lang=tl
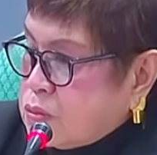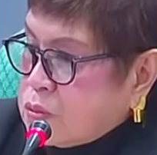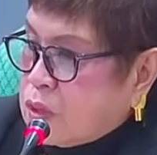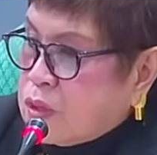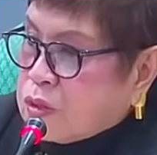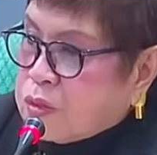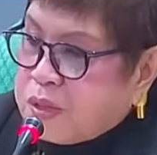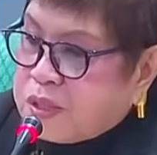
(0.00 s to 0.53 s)

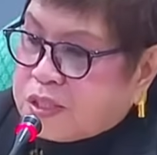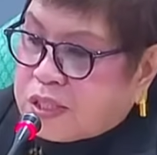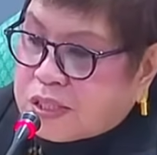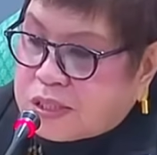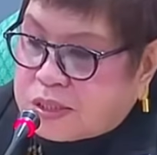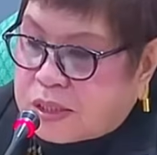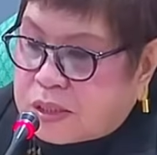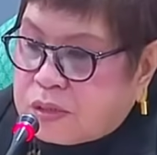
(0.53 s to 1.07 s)
Kuminsan
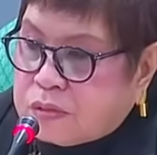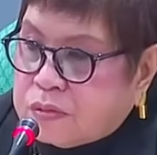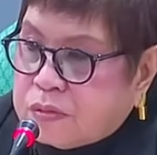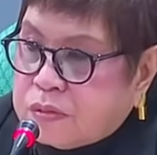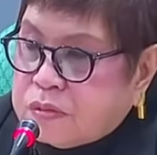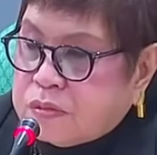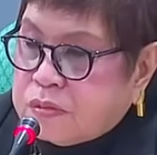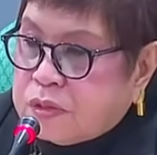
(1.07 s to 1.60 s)
kasi,
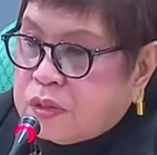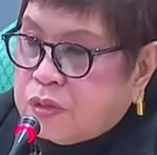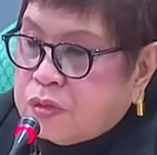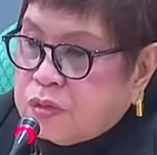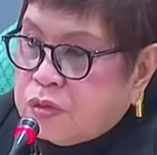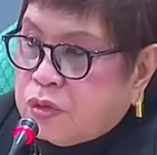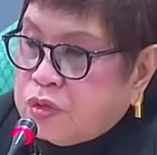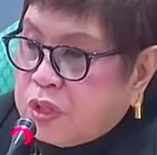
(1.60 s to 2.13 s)
yung,
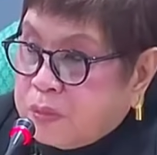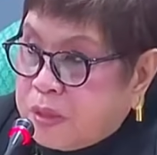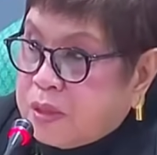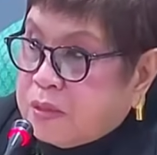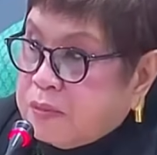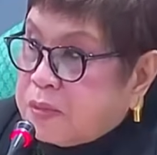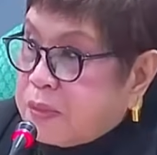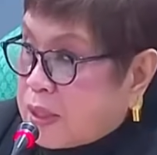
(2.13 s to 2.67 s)
yung no naman
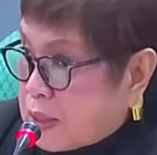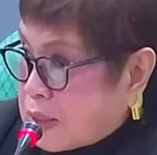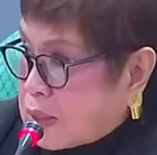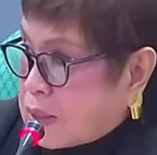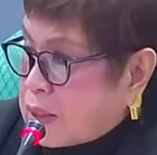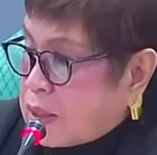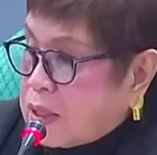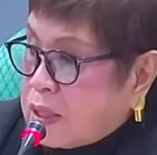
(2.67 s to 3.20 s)
ng
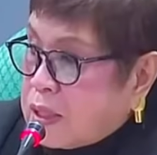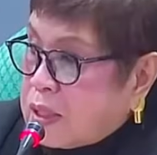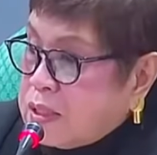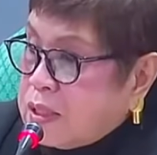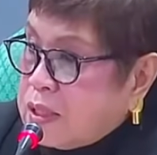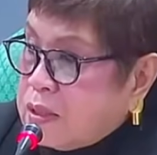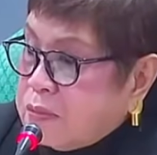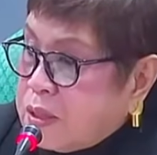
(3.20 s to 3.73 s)
babae,
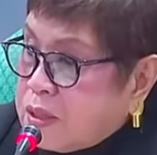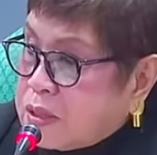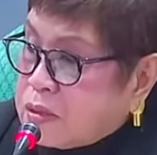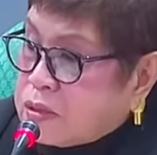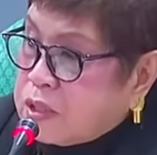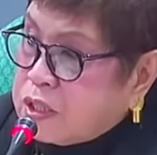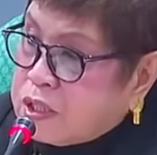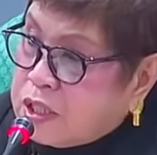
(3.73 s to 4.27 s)
hindi naman ano,
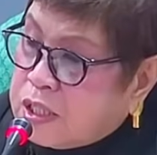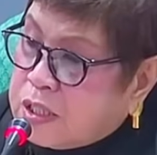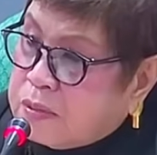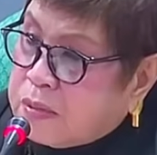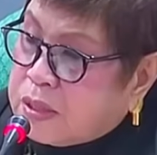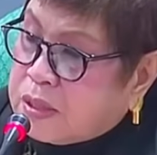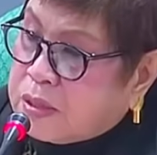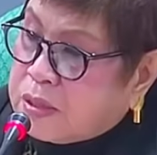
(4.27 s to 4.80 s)
hindi
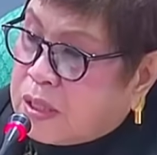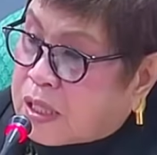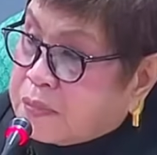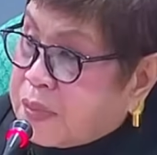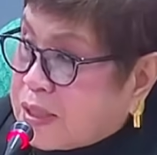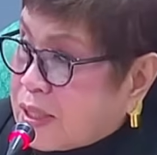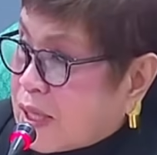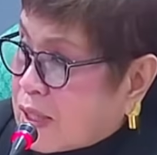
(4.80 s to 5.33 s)
naman
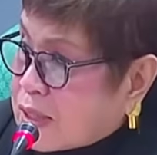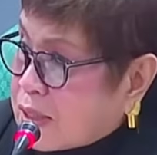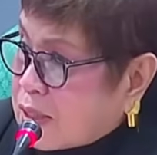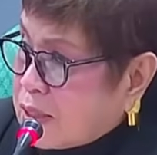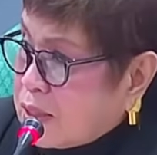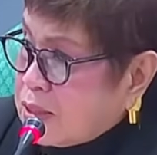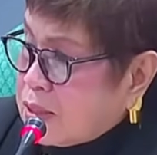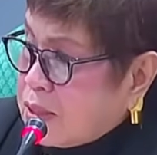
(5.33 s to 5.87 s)
arbitrary,
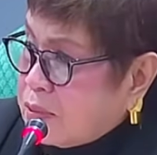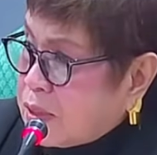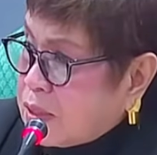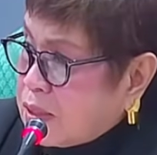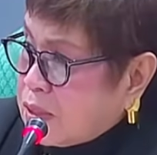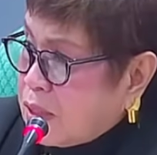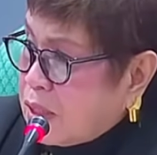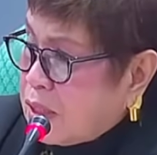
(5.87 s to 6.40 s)
hindi
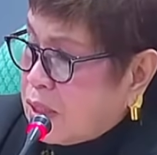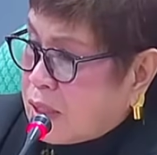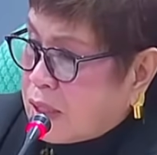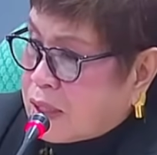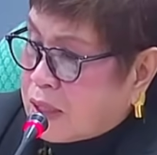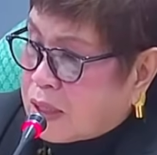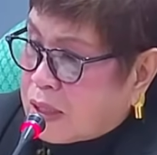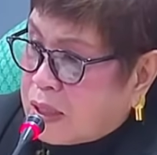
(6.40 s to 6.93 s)
naman, uh,
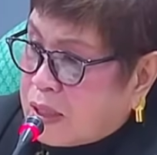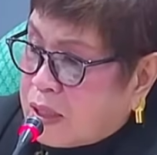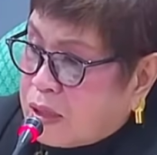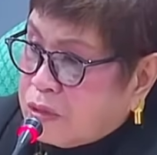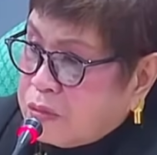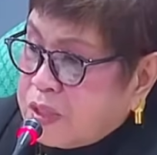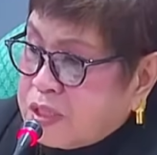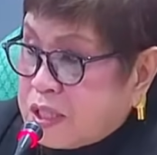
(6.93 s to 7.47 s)
ah,
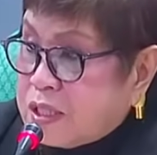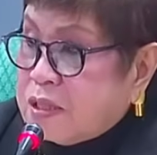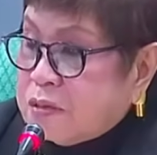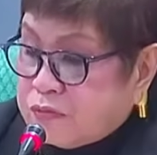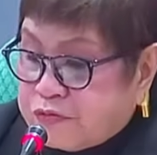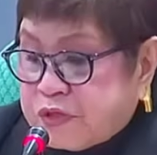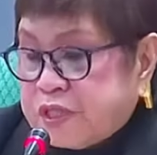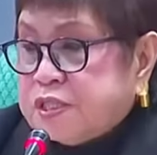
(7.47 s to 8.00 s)
kuminsan,
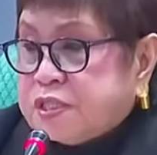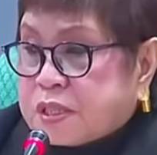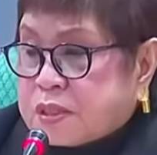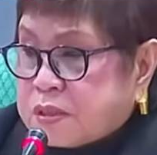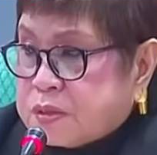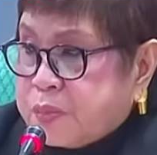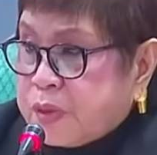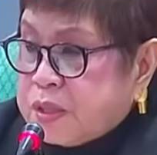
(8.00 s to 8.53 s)
for
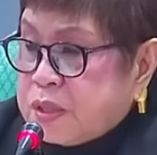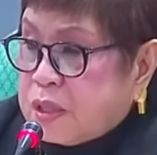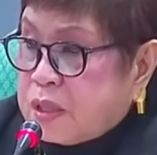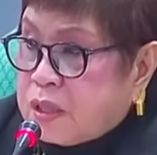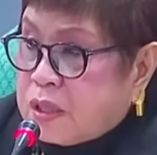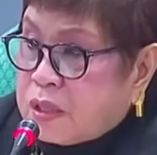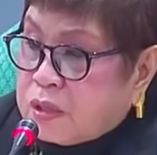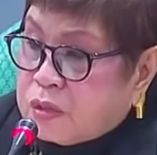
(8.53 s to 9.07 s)
instance, pwede,
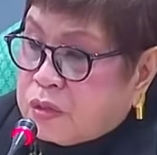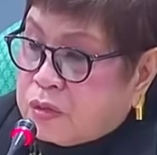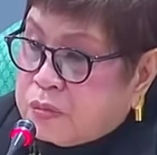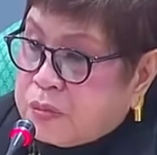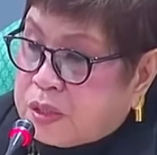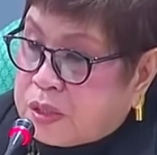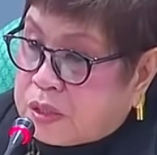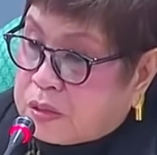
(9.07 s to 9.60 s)
kung
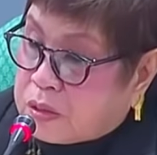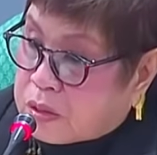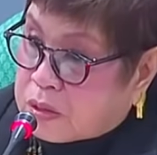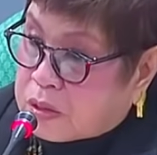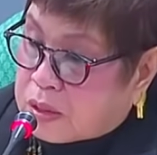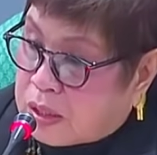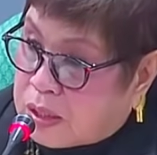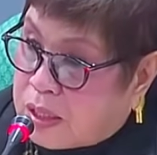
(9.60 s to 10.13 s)
min, eh,
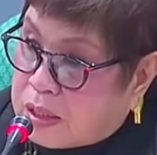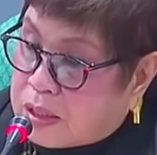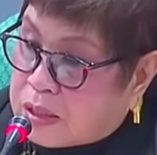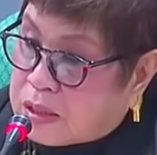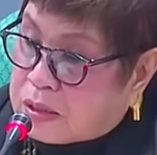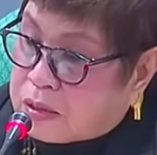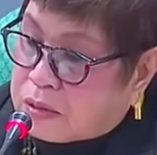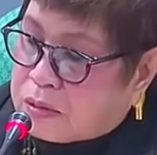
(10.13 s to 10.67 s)
kagaya ng,
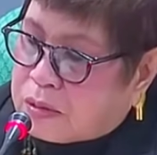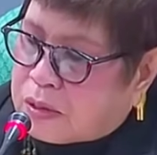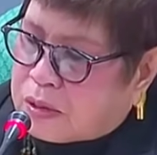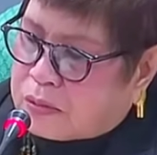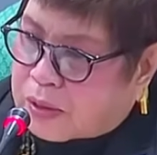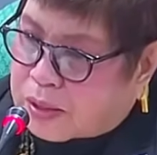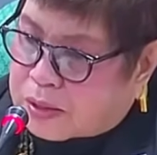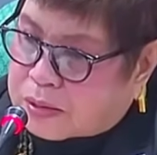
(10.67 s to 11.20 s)

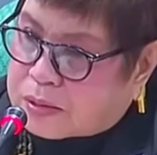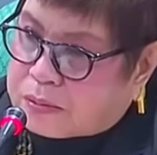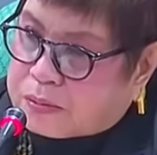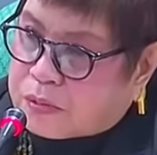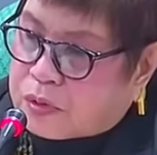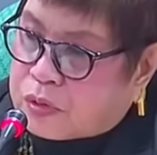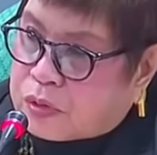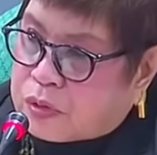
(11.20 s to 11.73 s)
well,
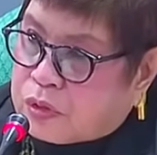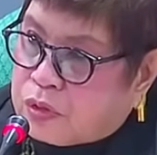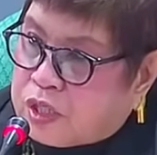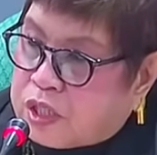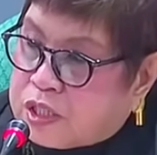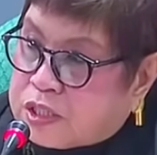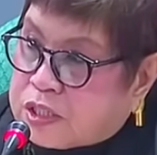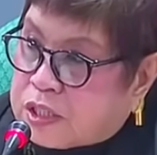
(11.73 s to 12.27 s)
yung
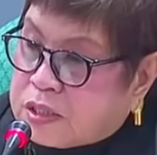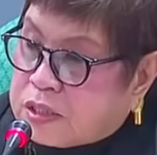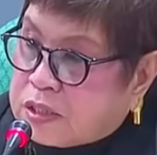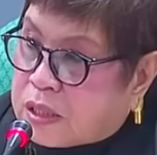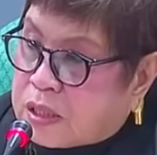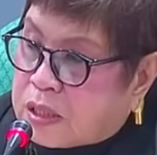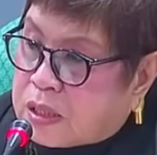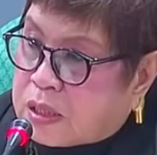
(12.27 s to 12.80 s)
instance
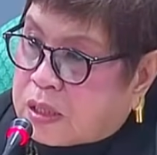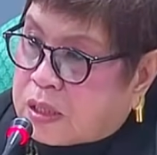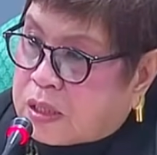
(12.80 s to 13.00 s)
na